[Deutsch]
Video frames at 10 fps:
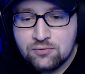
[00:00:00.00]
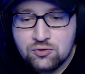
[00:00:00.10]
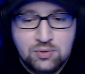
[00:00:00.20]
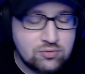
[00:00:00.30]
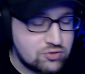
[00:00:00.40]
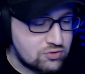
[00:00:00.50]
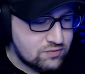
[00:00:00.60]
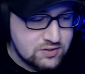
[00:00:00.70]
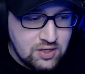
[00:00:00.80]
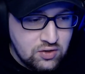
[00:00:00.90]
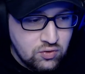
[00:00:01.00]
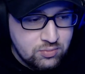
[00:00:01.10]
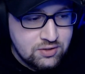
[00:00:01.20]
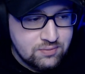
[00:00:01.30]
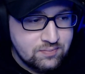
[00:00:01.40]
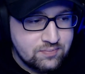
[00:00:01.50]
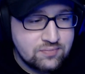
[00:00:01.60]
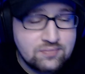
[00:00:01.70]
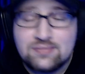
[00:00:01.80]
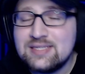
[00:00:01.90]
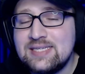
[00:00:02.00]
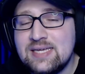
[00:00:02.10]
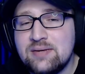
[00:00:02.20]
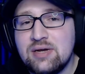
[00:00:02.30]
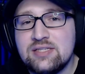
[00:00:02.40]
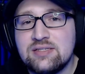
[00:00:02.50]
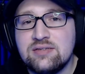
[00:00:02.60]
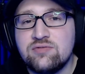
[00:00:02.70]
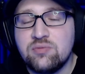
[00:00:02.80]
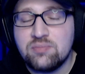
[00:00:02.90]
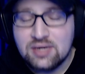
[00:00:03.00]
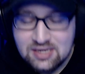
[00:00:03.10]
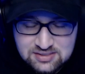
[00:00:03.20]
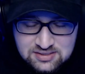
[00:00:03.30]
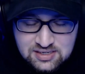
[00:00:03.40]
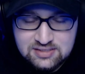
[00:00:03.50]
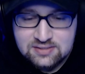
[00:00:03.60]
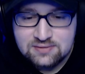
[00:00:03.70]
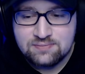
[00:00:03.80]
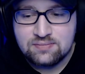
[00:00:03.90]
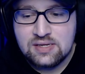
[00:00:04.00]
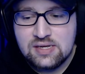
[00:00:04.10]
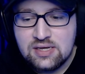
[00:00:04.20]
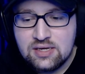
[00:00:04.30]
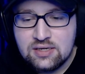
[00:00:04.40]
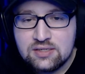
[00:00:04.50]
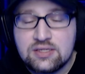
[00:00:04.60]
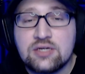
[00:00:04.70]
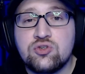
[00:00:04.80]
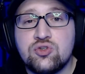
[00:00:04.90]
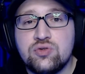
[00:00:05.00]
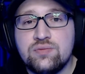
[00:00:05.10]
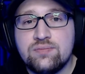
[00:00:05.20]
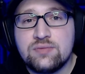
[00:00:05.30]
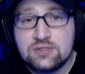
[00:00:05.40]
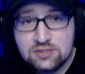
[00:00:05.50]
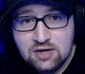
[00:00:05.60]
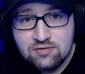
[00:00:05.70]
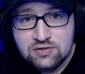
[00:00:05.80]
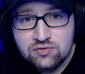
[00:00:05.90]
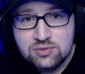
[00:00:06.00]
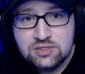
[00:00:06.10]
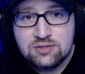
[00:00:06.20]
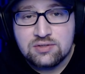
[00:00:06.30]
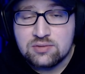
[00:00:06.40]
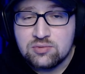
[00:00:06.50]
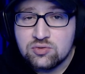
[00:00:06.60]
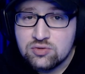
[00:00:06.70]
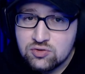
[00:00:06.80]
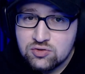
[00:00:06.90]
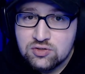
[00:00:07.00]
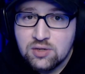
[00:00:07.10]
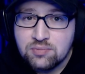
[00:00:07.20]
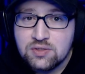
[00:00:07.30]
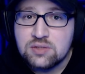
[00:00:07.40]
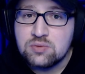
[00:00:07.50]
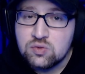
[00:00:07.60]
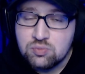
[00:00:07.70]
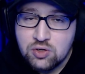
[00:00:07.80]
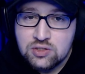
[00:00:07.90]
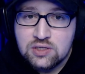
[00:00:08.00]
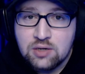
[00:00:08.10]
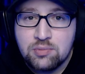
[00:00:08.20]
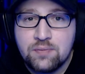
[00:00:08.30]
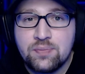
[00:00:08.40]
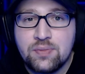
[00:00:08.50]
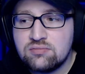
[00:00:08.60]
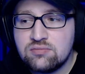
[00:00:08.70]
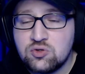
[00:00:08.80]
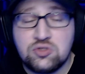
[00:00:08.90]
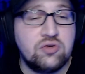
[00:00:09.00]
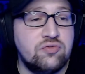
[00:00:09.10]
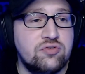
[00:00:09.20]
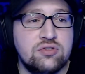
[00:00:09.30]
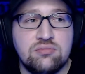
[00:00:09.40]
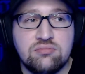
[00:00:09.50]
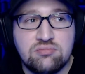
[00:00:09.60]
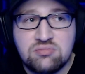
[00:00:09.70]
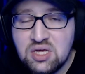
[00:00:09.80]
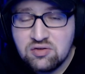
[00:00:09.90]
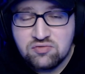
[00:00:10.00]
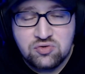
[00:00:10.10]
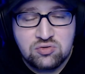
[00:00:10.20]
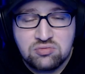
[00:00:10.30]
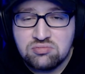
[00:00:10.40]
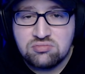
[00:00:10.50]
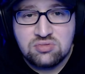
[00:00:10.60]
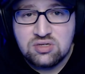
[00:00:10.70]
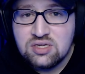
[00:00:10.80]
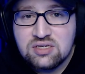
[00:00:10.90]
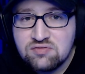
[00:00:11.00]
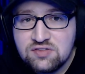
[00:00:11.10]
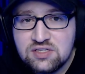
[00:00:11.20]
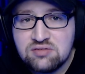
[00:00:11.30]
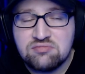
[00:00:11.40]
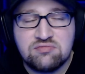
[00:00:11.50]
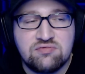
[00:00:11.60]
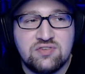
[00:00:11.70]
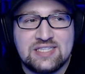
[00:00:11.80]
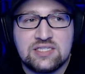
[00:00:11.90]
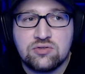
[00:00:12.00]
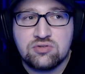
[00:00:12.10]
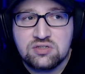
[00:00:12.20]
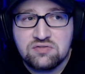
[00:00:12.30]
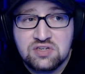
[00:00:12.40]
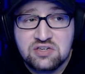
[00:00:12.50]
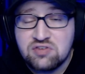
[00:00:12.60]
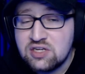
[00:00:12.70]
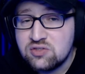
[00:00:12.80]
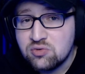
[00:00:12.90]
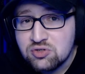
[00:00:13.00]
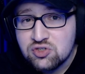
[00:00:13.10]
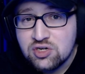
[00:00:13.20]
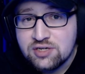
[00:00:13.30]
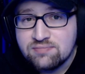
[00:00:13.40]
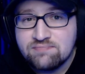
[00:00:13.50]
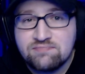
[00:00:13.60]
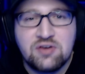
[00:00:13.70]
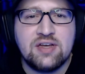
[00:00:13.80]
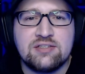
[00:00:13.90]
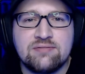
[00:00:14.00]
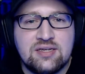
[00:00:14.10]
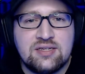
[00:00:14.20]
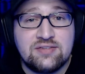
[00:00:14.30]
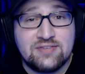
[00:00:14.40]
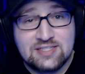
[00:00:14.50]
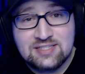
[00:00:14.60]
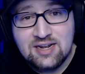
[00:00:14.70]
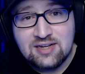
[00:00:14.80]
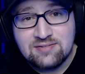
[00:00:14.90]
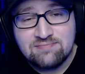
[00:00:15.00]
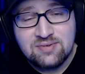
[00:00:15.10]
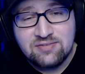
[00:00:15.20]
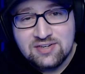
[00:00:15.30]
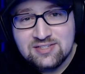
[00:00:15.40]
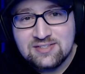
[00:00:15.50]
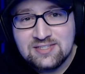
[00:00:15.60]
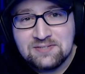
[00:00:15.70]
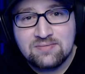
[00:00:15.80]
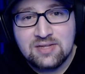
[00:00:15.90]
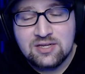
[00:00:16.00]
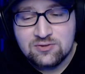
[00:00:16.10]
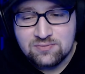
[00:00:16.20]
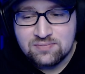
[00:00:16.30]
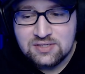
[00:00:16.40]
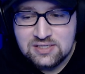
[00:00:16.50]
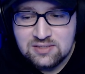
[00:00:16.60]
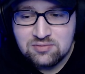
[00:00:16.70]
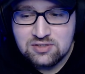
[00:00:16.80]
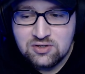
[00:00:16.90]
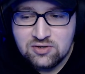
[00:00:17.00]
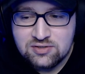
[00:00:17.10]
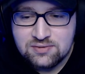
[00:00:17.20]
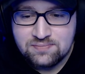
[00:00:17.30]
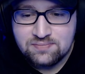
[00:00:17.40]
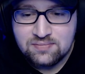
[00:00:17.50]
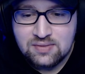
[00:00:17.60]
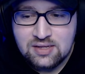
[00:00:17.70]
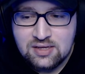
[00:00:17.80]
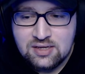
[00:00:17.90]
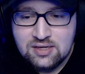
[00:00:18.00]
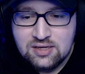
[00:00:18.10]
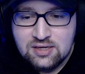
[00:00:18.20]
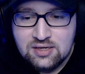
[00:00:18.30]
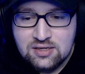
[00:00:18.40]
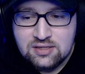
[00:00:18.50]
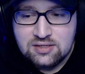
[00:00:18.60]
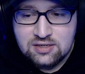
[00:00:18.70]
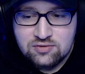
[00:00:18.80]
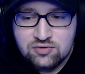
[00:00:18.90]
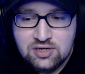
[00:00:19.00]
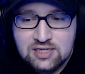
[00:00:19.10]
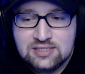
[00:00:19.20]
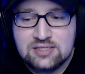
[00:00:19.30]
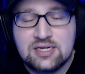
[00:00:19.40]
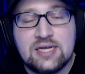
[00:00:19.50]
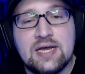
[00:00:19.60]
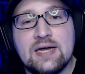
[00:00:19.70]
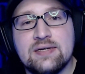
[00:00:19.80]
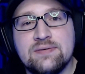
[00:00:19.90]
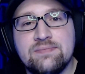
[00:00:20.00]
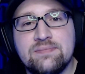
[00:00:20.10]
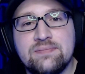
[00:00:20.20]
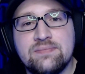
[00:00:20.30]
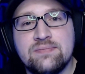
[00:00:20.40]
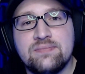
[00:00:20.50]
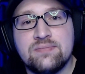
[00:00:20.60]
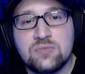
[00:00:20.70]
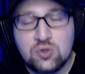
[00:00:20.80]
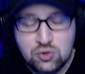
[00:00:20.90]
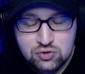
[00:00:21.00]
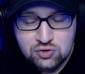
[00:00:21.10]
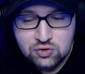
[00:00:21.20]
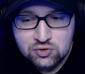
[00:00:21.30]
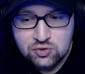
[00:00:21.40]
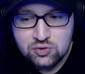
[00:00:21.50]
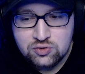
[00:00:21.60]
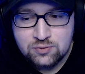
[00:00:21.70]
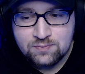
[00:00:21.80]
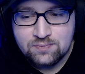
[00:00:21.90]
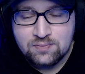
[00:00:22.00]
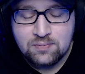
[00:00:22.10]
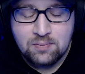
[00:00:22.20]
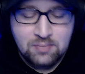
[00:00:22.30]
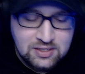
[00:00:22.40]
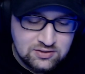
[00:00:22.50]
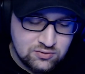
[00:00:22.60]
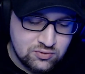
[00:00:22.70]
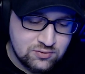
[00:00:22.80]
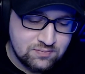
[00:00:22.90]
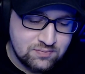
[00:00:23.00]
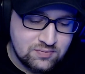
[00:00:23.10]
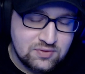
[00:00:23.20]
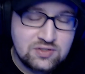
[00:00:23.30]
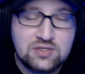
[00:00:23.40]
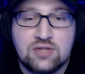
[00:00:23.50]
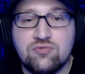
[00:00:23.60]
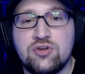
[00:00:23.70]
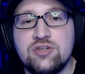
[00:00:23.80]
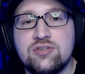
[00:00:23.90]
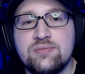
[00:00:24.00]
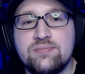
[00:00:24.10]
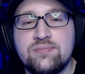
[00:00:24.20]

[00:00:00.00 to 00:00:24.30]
Zum Abschluss, wie gesagt, nochmal jedem Einzelnen vom ganzen Herzen Dankeschön, dass ihr da wart für mich, dass ihr mich unterstützt habt, dass ihr mich supportet habt. Und ich hoffe, irgendwo, irgendwie werden sich unsere Wege vielleicht nochmal schneiden. Wer weiß. Die Welt ist klein. Man weiß es nie. Also, in diesem Sinne, Leute, danke für die letzten drei Jahre. Kuss, Kuss, Kuss. Macht's gut. Date fresh.